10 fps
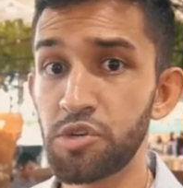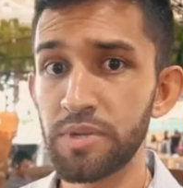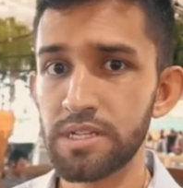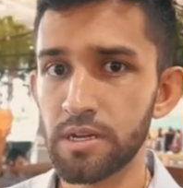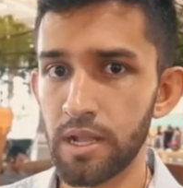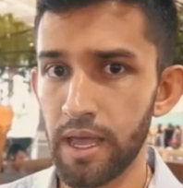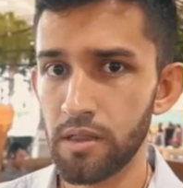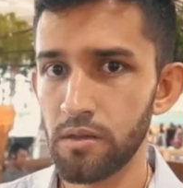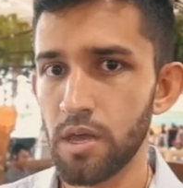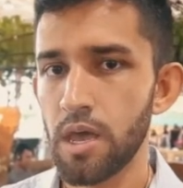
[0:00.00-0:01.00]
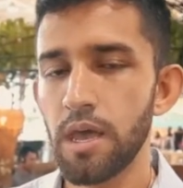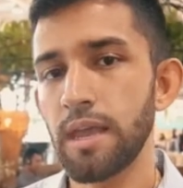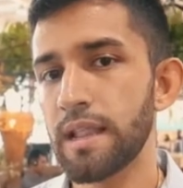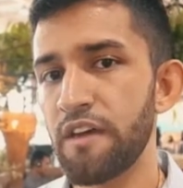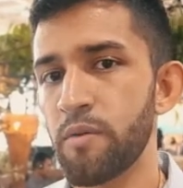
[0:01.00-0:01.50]
de bicicleta
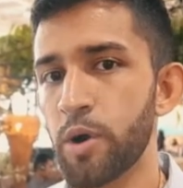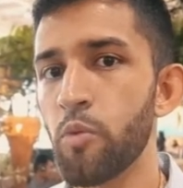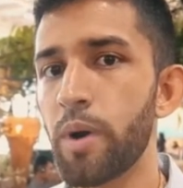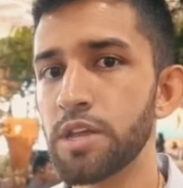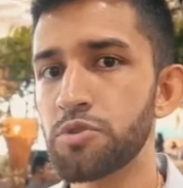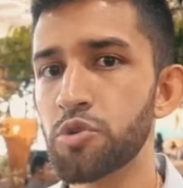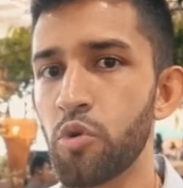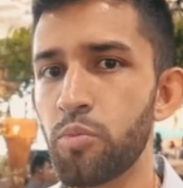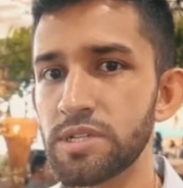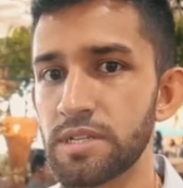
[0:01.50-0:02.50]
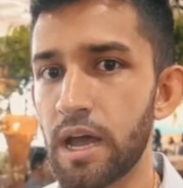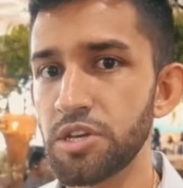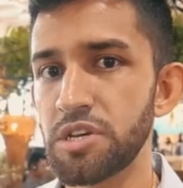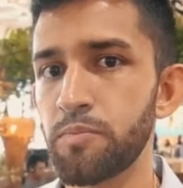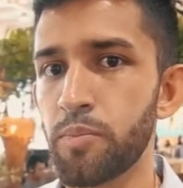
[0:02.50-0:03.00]
e leva para um pátio de
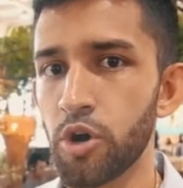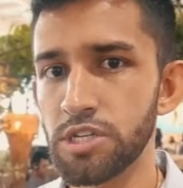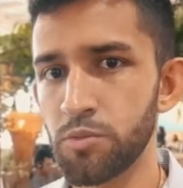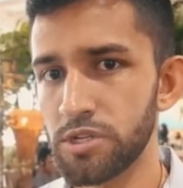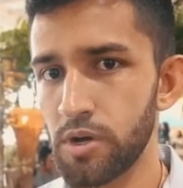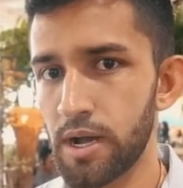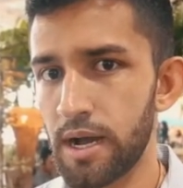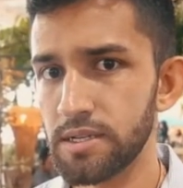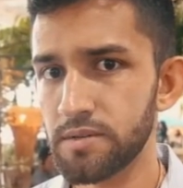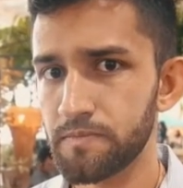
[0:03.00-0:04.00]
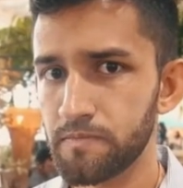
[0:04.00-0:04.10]
compostagem próximo à sua casa.